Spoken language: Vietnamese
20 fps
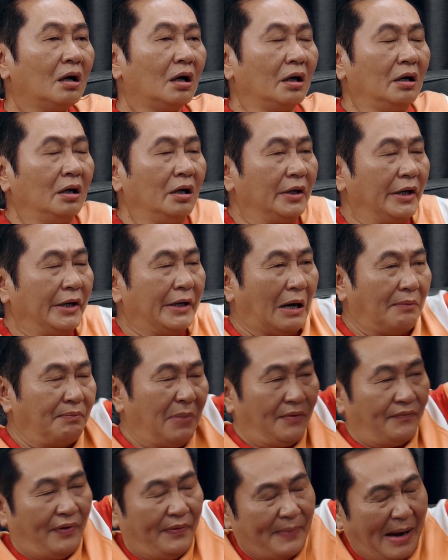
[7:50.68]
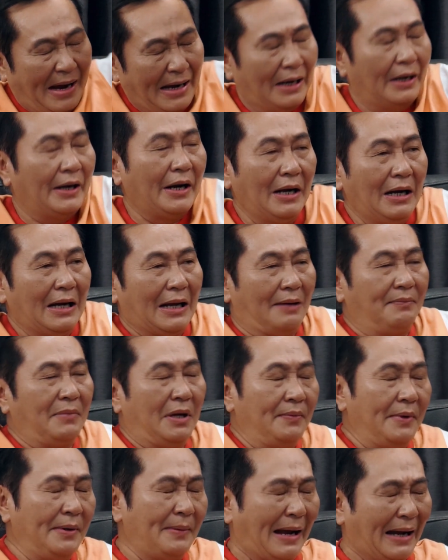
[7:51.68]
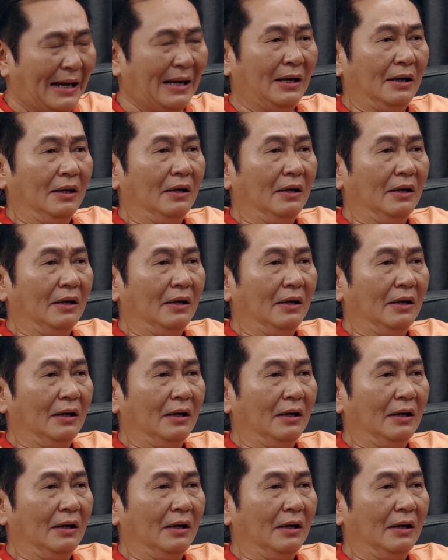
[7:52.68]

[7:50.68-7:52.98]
Thì nó di động mình phải bắt nó đứng lại mình mới bắn.